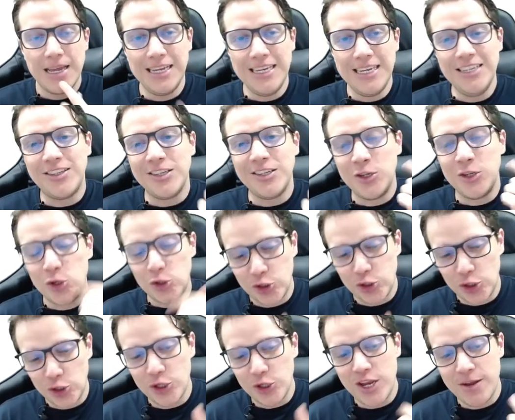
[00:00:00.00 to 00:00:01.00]
Y si
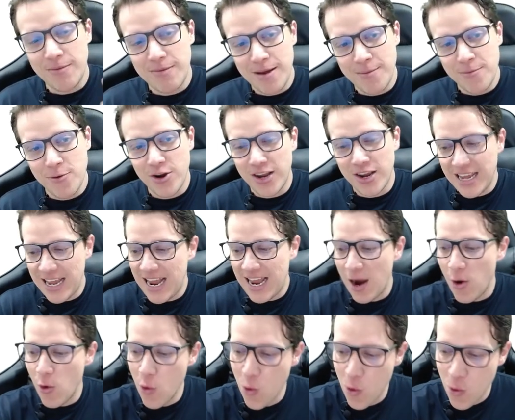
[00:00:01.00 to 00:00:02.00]
nosotros llamamos
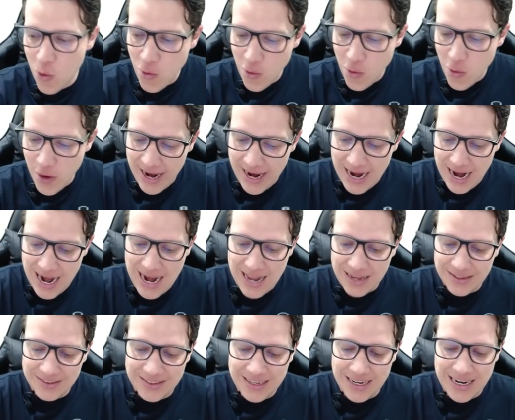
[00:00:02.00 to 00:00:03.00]
que U era
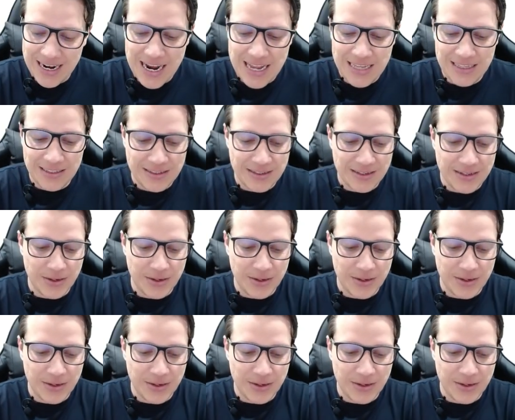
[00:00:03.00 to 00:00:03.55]
la secante,